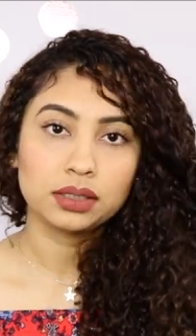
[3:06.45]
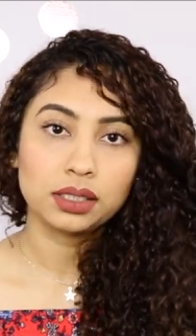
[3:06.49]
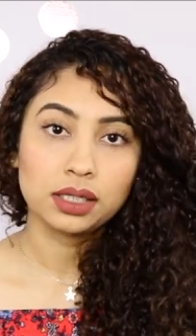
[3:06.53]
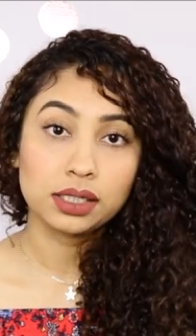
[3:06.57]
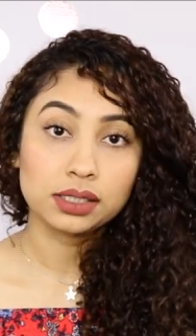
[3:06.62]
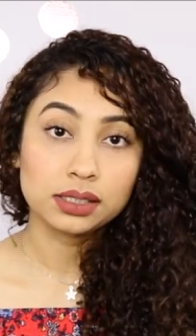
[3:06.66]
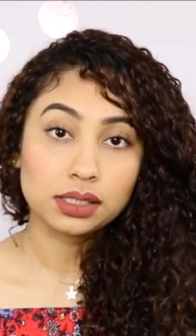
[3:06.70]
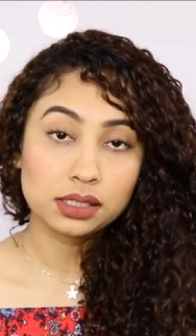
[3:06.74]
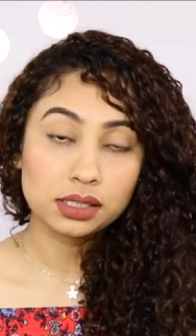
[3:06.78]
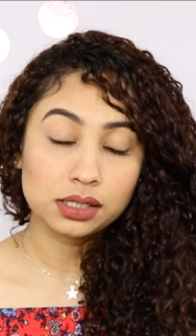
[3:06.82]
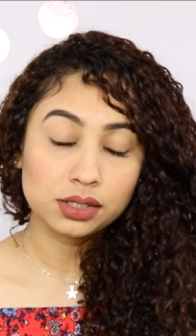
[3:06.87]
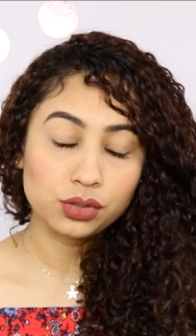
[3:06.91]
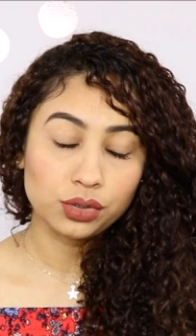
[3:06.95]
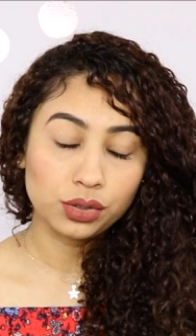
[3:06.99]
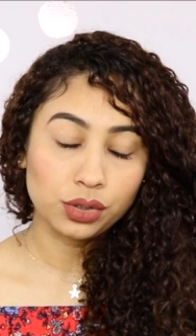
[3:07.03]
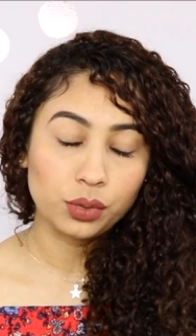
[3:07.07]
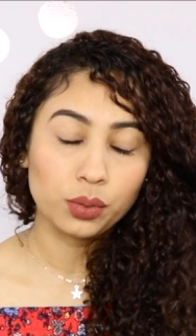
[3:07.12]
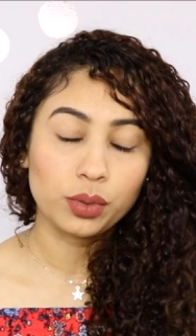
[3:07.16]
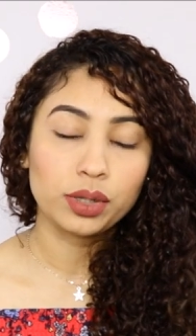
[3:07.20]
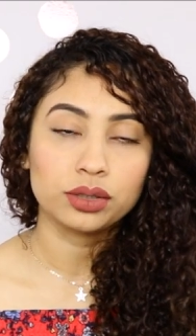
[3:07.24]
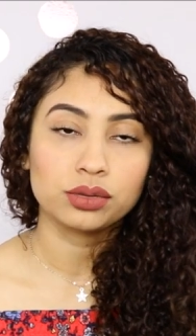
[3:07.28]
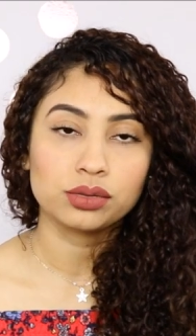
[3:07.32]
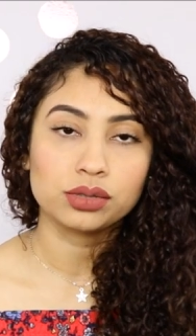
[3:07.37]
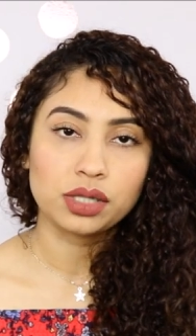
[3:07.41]
En esa sección de
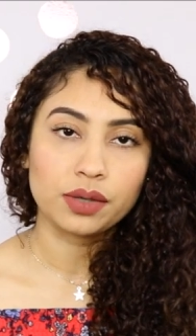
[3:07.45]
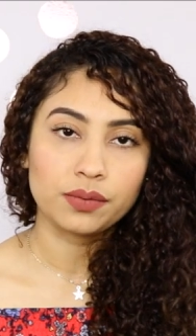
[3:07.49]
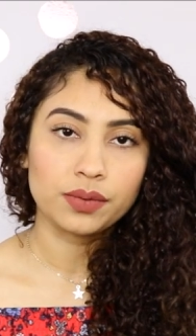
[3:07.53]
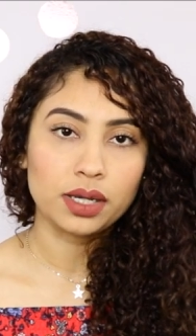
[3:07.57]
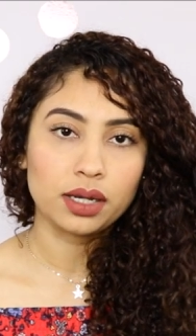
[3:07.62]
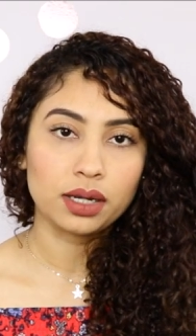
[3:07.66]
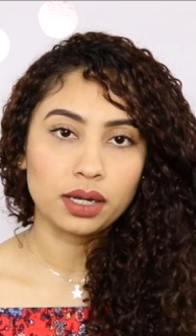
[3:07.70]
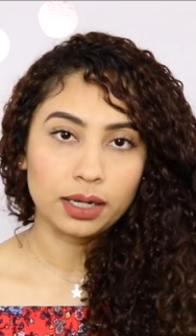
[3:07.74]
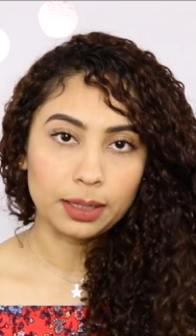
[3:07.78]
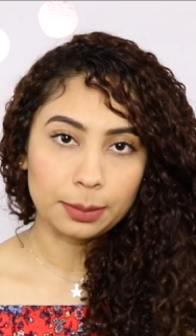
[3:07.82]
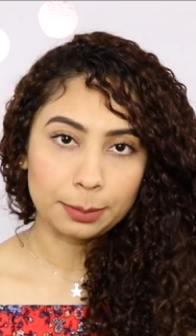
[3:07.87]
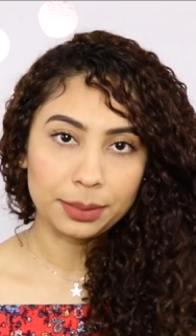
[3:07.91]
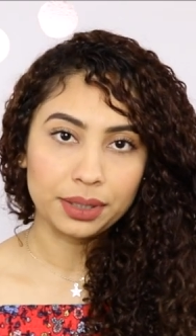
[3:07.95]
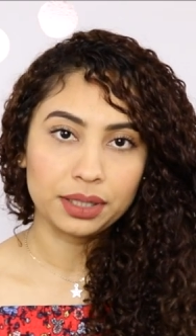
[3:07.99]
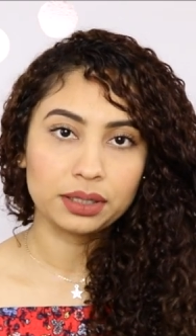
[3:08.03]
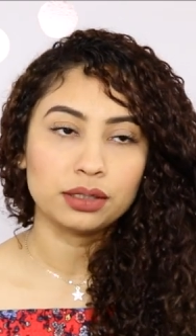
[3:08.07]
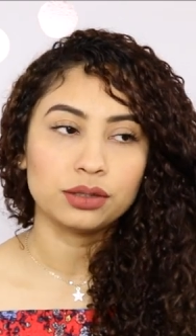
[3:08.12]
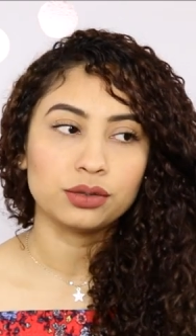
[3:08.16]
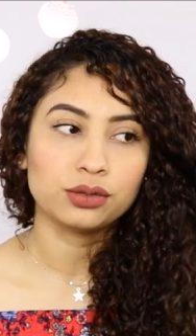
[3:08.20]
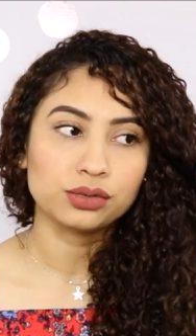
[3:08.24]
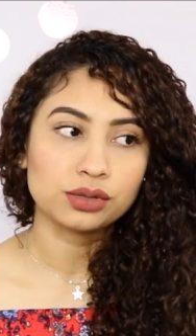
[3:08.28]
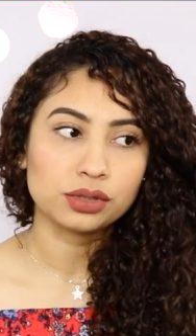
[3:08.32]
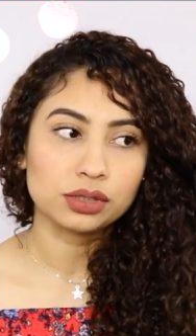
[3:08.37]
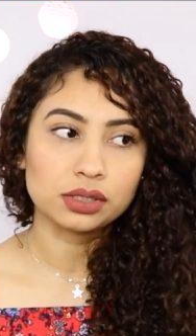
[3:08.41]
cuartos había carpeta,
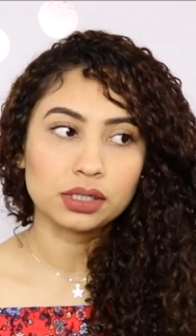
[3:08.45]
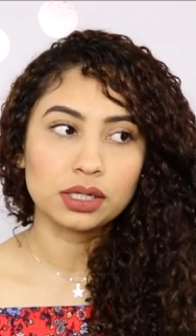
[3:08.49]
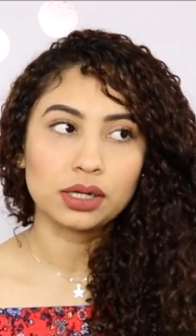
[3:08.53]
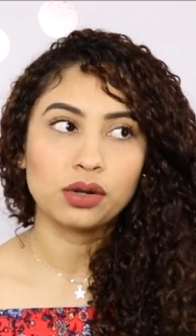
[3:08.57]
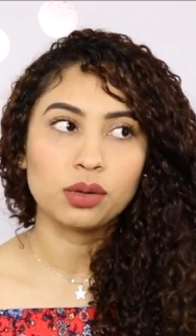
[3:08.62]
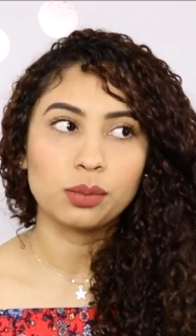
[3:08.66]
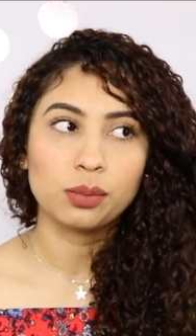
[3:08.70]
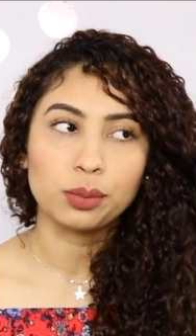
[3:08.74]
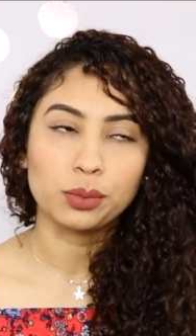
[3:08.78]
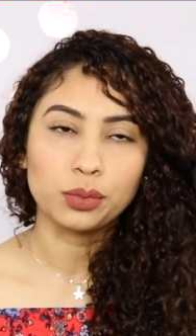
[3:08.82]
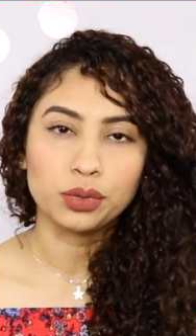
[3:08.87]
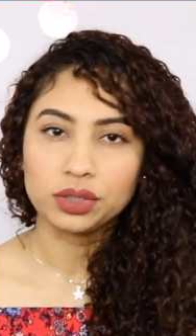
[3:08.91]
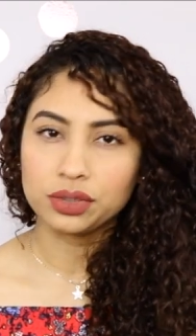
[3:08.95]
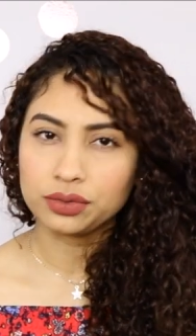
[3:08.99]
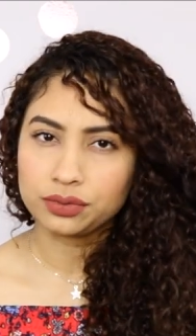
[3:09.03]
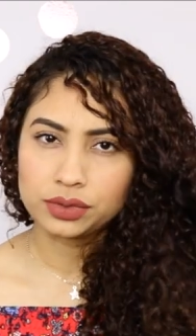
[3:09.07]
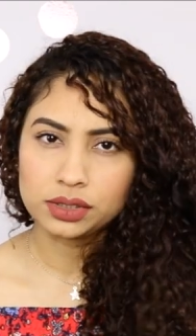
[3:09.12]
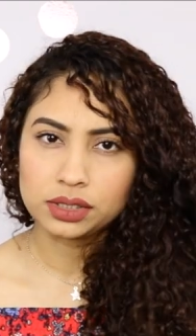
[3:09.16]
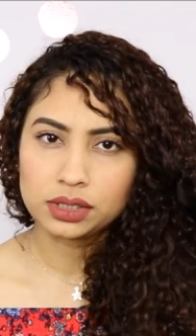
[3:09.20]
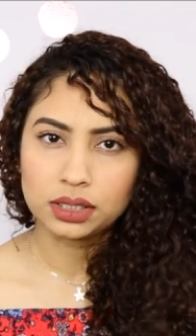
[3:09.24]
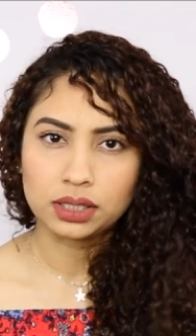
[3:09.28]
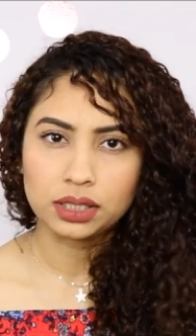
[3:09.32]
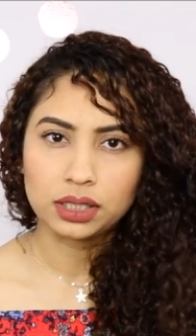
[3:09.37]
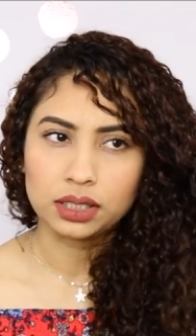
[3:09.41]
entonces era como muy
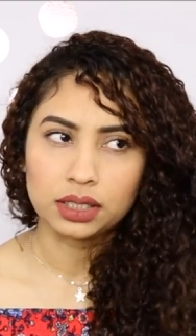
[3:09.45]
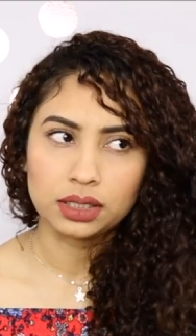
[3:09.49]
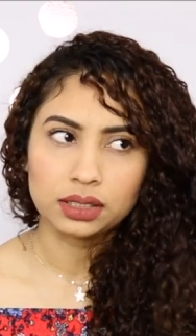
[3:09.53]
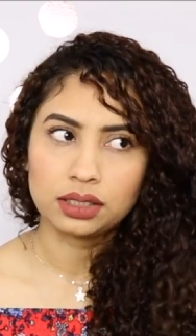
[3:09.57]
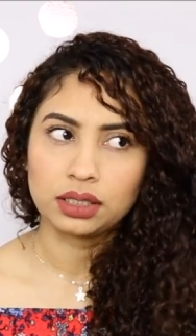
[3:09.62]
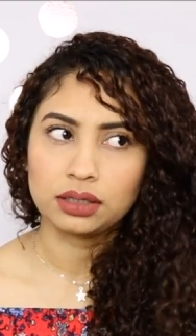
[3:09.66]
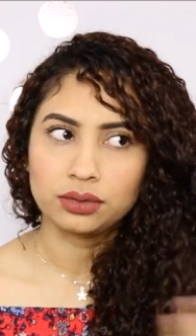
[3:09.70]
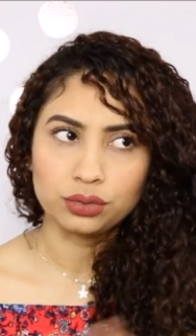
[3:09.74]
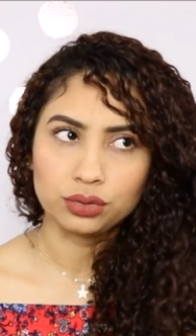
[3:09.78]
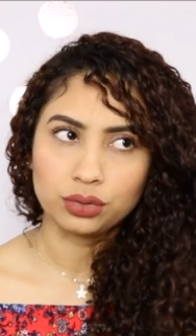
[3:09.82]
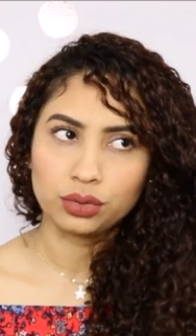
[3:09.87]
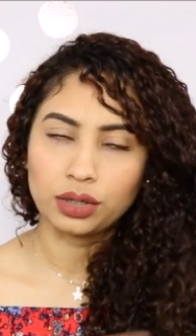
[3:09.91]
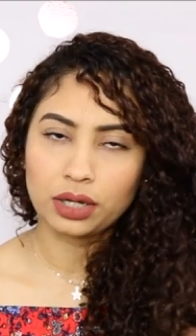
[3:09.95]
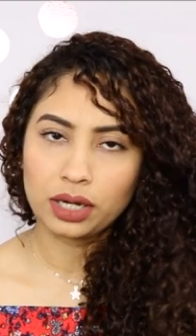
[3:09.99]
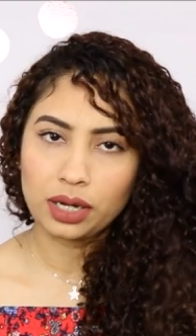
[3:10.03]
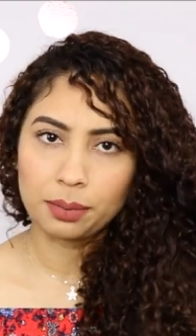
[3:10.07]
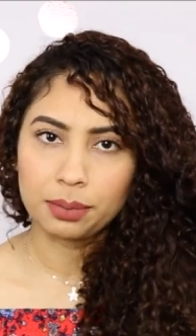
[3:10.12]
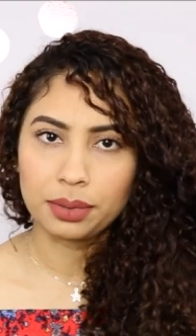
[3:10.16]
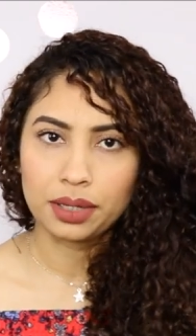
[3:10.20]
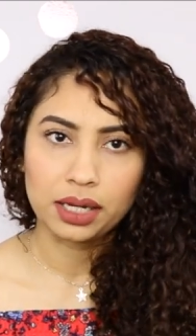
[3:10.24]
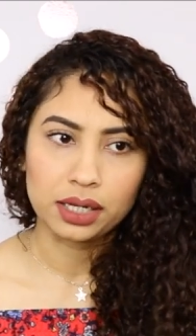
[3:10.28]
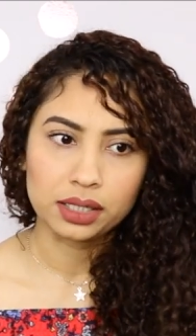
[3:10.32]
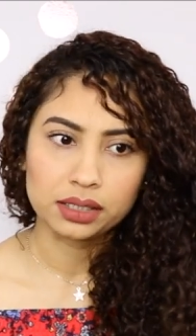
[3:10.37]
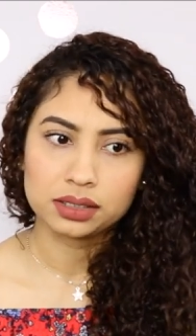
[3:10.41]
difícil que, que, que
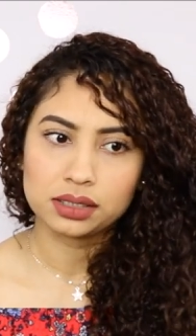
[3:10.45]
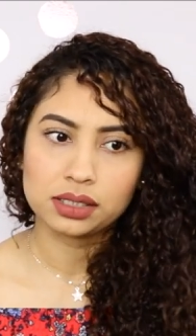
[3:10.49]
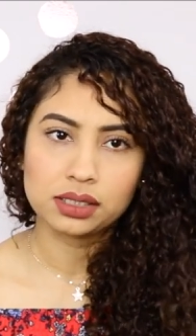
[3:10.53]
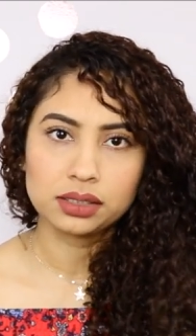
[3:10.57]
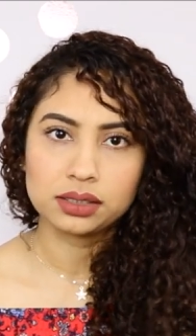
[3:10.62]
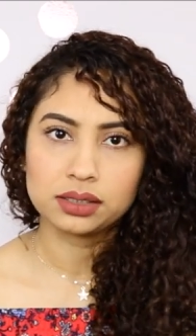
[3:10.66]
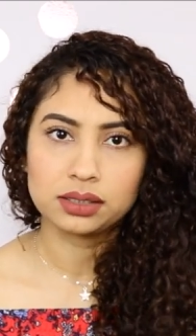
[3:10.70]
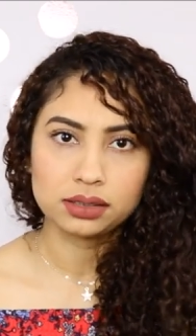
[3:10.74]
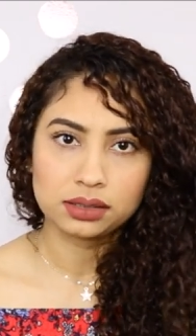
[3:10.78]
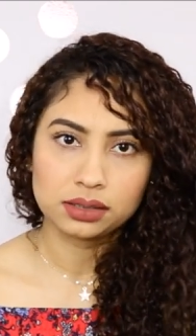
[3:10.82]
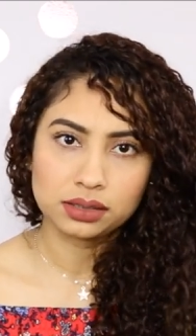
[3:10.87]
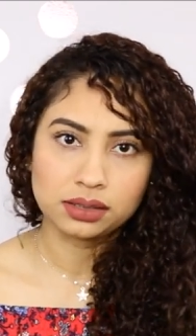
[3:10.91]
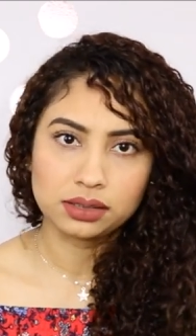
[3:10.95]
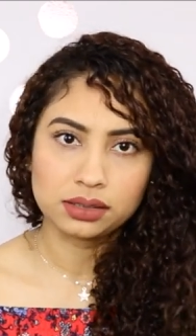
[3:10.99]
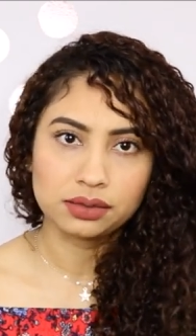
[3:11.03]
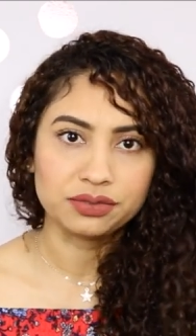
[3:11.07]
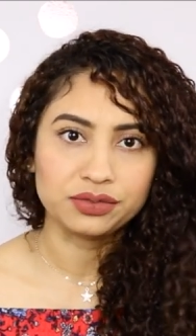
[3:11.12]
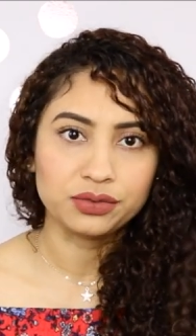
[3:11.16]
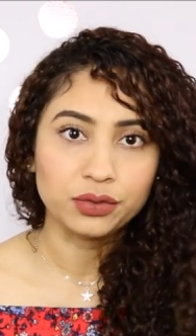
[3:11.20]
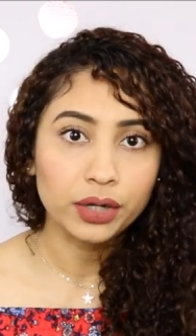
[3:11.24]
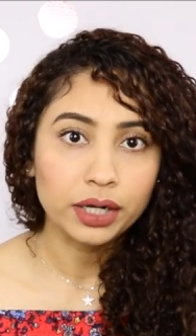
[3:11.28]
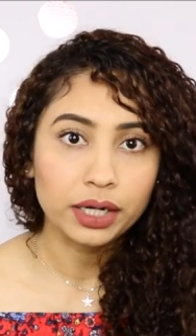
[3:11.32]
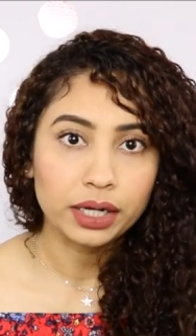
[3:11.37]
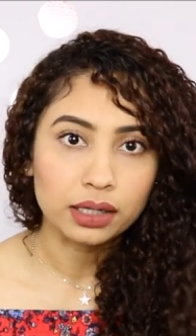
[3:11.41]
la plaga se, se
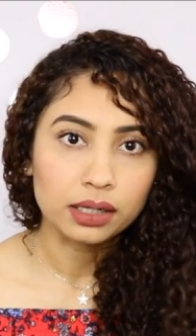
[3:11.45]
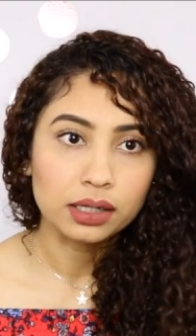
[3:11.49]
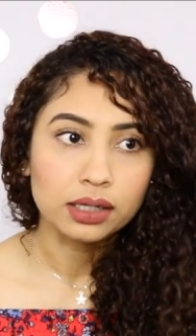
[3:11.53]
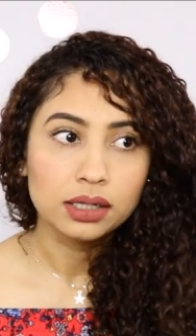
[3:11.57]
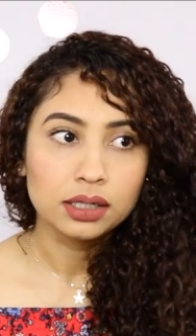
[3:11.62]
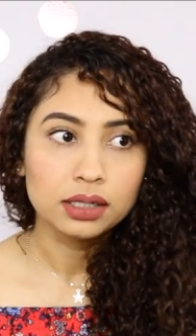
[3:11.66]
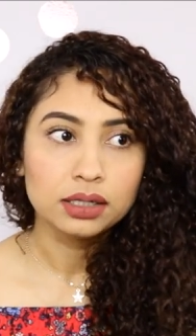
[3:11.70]
fuera